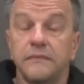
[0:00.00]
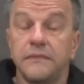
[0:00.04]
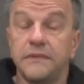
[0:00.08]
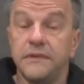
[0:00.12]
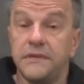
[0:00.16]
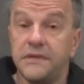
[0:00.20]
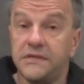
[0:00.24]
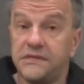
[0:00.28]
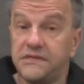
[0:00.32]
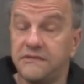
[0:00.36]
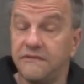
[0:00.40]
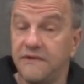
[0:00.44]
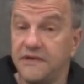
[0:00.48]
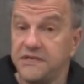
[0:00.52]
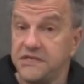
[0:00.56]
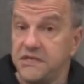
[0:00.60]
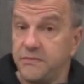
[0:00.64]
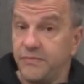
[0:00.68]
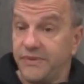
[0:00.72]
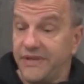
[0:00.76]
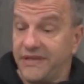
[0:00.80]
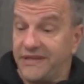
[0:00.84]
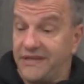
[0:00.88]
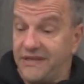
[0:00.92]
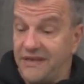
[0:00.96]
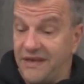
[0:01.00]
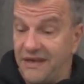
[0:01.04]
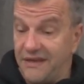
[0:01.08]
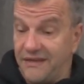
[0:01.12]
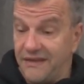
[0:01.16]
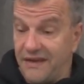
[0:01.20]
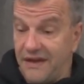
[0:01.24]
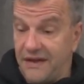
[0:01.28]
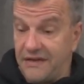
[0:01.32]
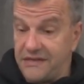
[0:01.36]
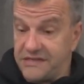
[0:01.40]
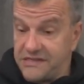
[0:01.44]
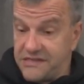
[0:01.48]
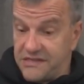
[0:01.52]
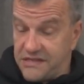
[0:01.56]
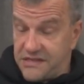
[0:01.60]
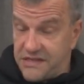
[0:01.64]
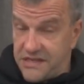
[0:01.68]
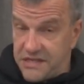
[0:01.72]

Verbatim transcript: Если ваши плохие анализы,